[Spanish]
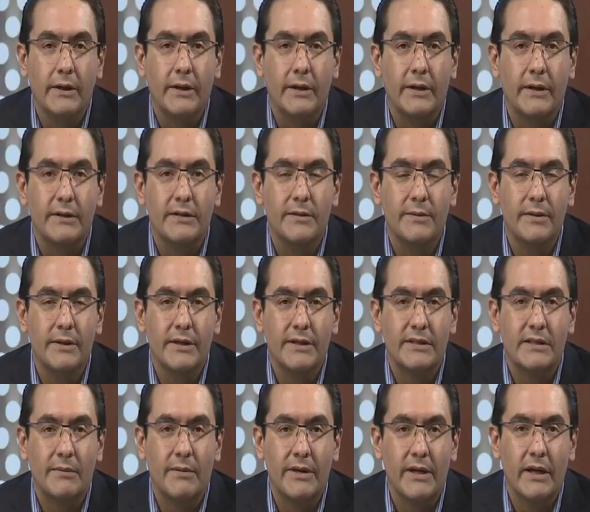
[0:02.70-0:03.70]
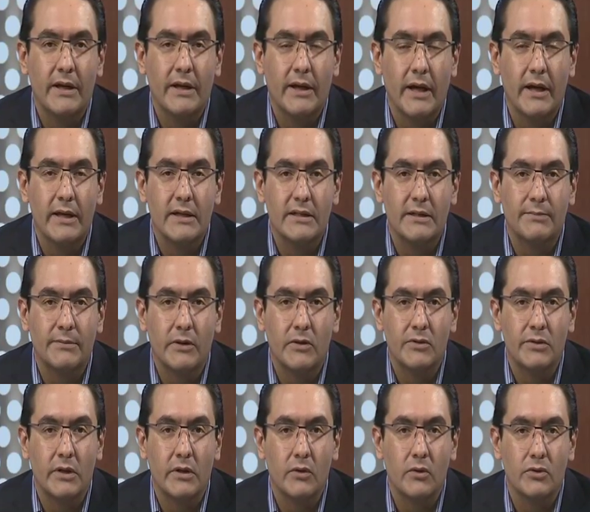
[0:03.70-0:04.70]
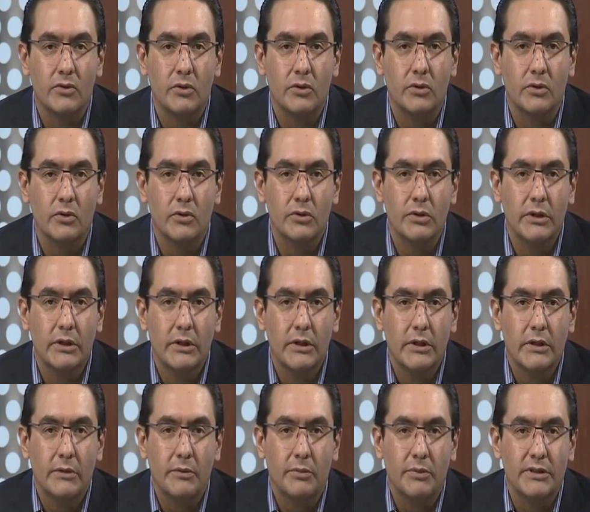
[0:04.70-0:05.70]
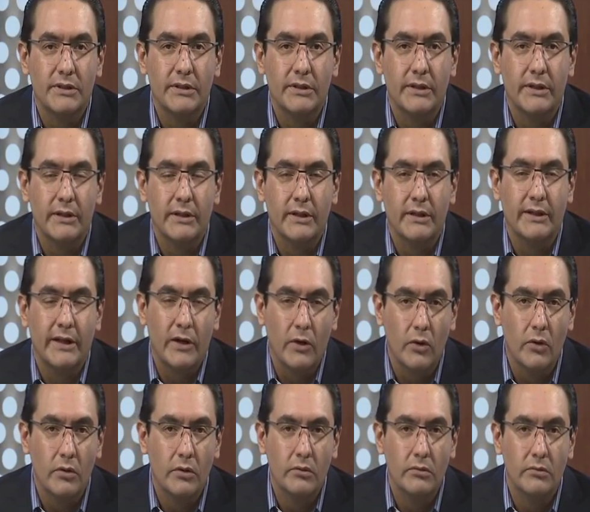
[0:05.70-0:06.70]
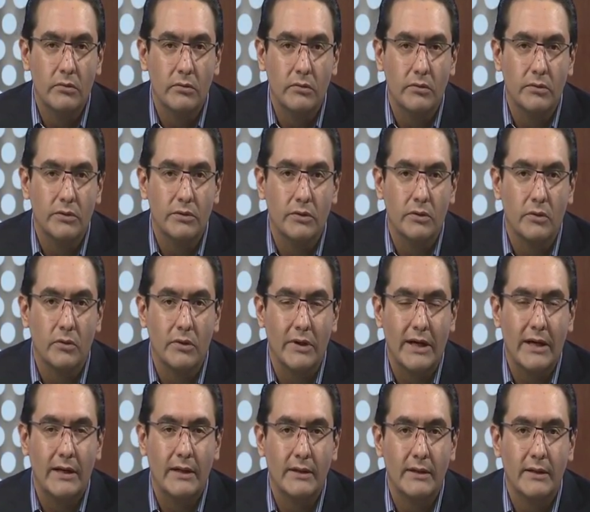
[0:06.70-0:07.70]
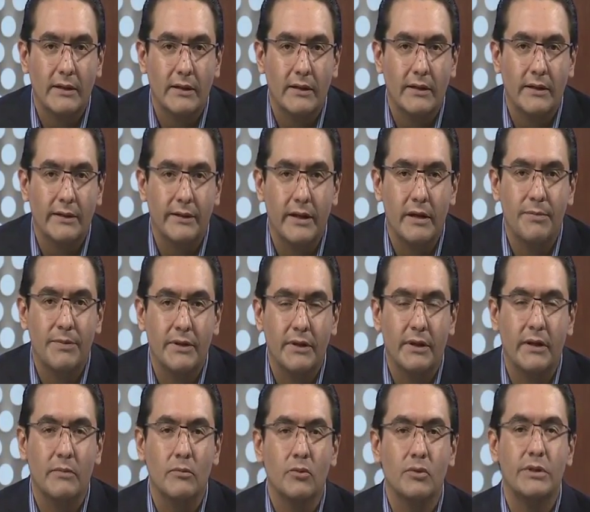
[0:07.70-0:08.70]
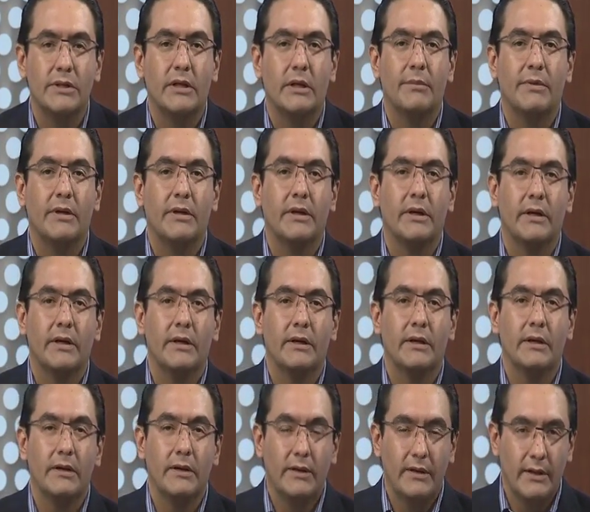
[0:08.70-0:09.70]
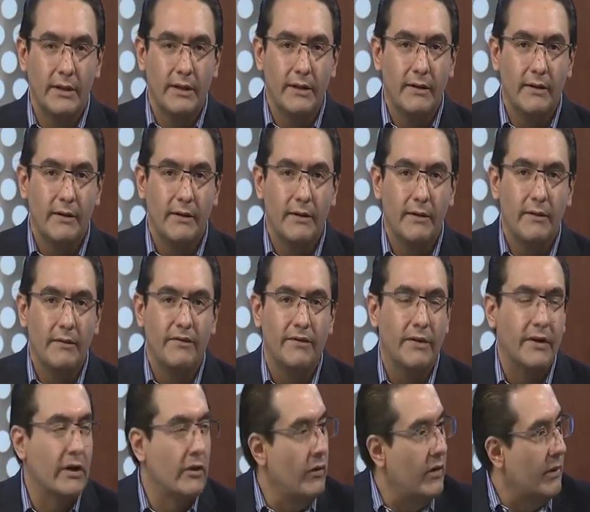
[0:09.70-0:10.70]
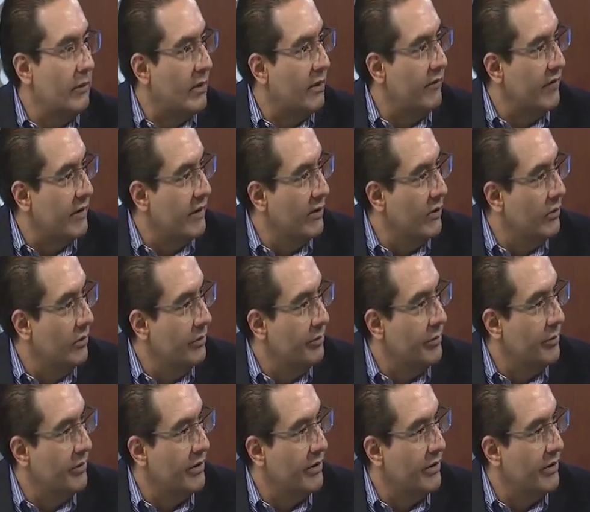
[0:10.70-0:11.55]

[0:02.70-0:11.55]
eh, recibir esta mañana que haya aceptado estar con nosotros, pues eh, el tenor, nuestro gran intérprete de música mexicana. Fernando de la Mora. Fernando,